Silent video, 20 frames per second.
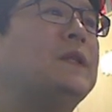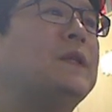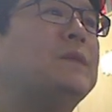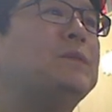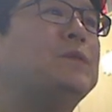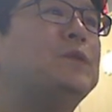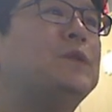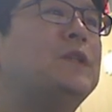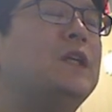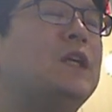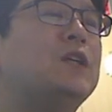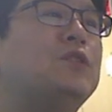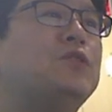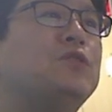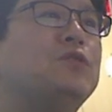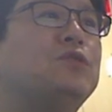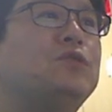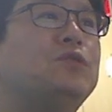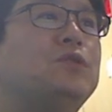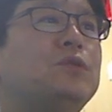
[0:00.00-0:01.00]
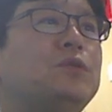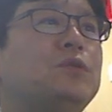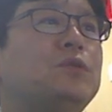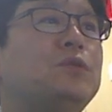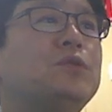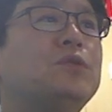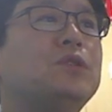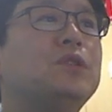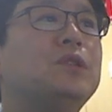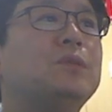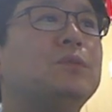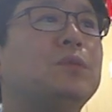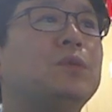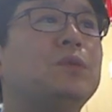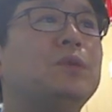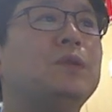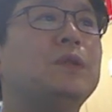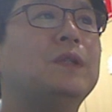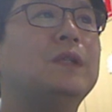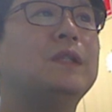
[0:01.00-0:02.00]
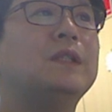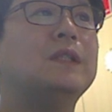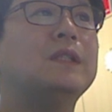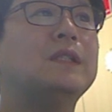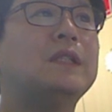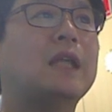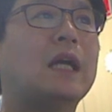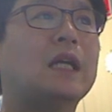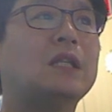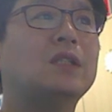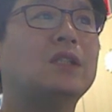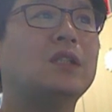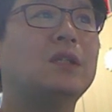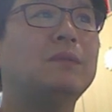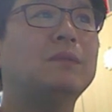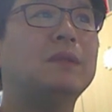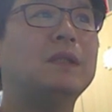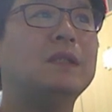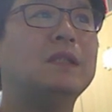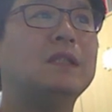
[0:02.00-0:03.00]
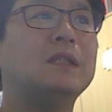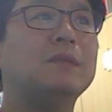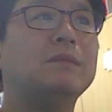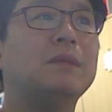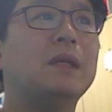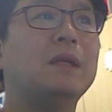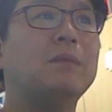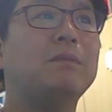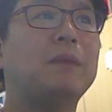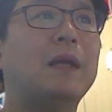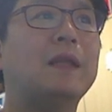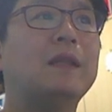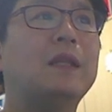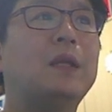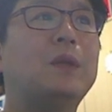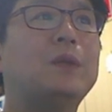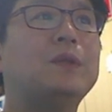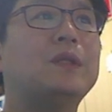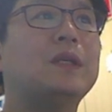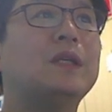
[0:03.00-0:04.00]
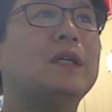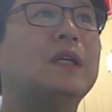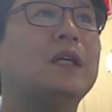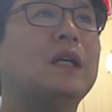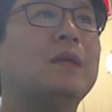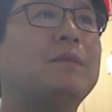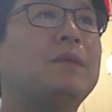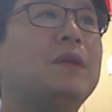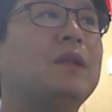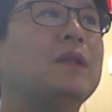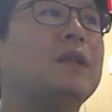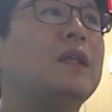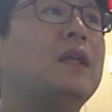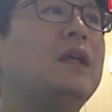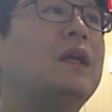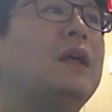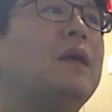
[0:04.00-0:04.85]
때문에 수술 후 통증을 못 느끼는 장점이 있지만 반대로 생각하면